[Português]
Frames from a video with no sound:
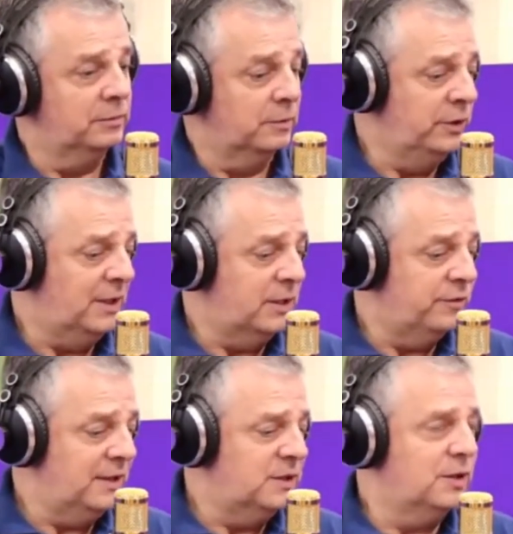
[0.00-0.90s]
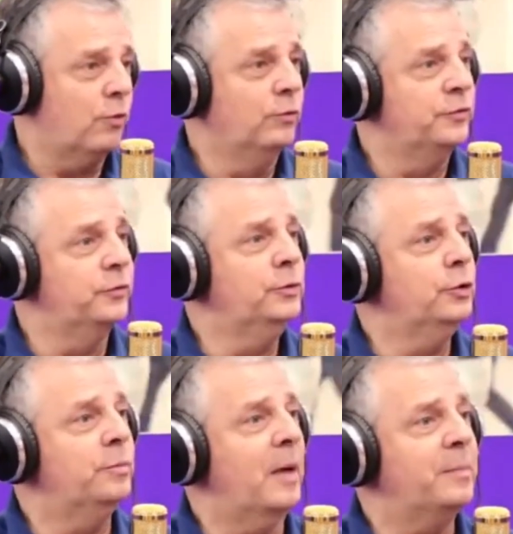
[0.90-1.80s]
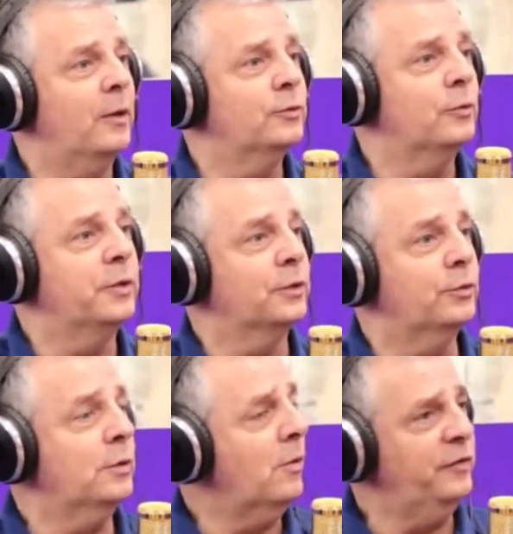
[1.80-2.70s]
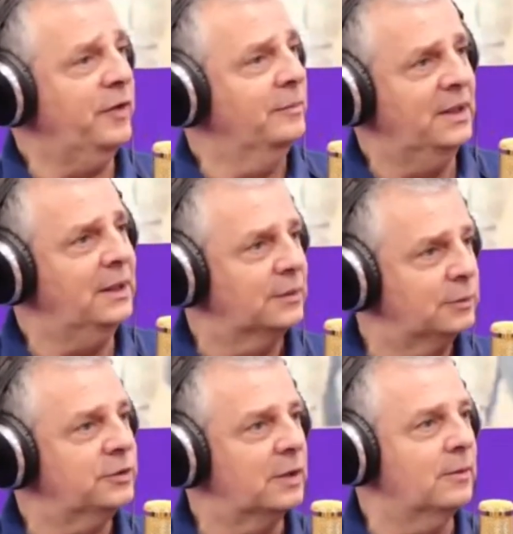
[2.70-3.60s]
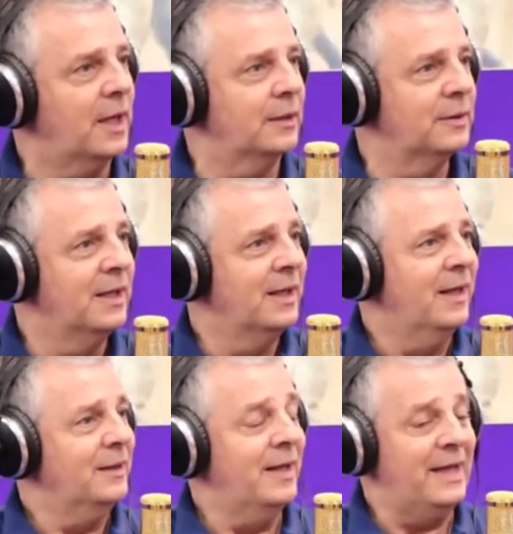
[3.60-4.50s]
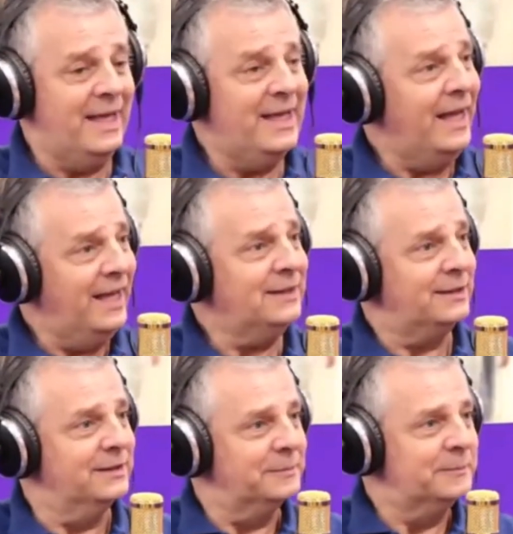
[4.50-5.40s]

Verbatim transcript: muitas vezes confunde o papel do corretor com a família do segurado. Sim. E é esse